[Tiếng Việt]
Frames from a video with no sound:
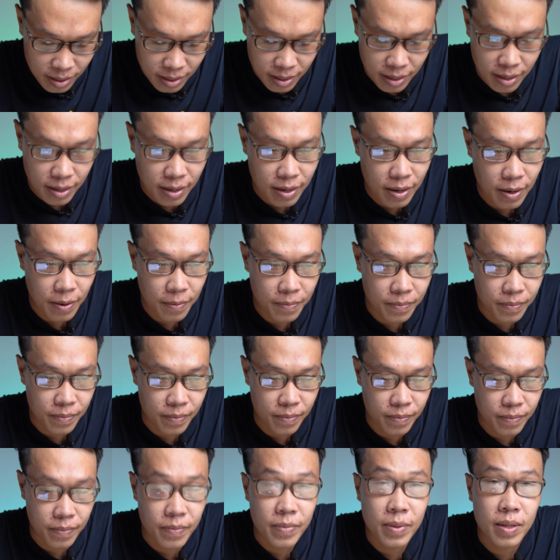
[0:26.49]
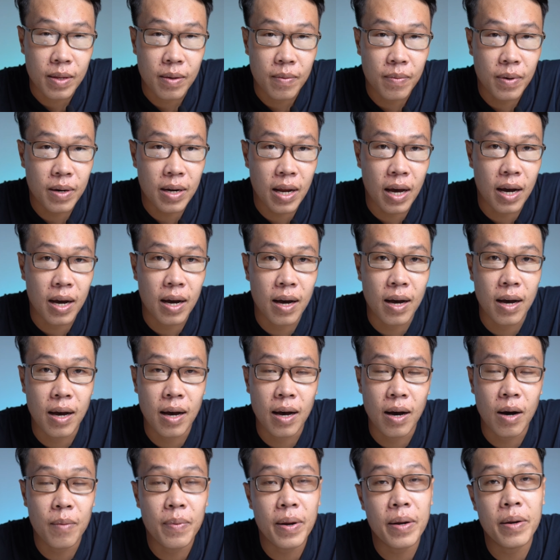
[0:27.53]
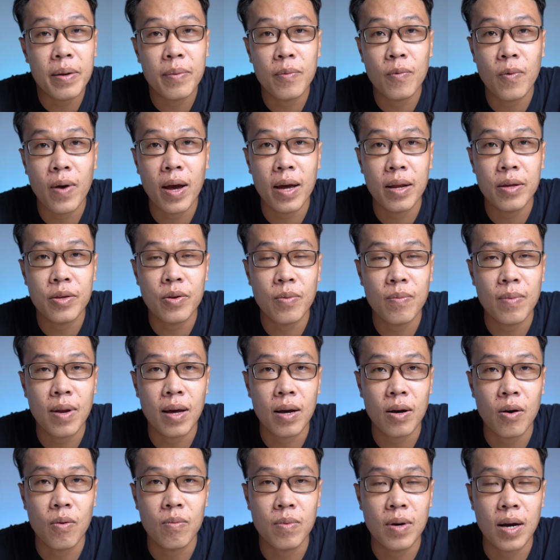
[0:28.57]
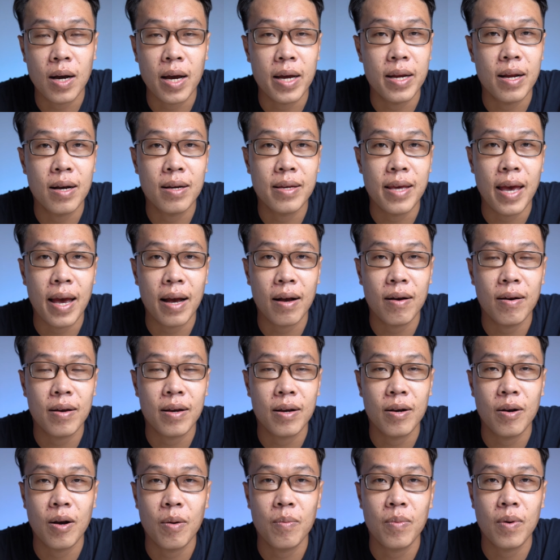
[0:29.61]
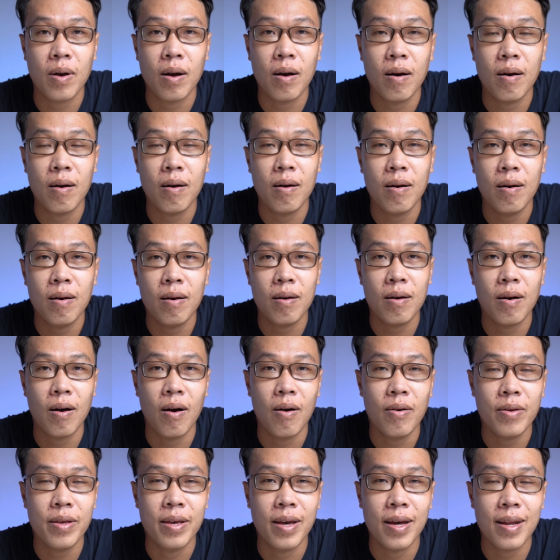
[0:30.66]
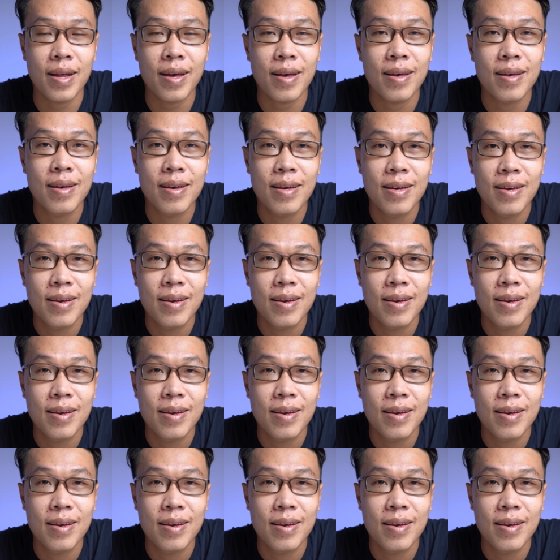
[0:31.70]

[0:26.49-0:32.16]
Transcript: Thì vấn đề update firmware nói chung là cũng cực kỳ đơn giản thôi, không có khó gì hết á.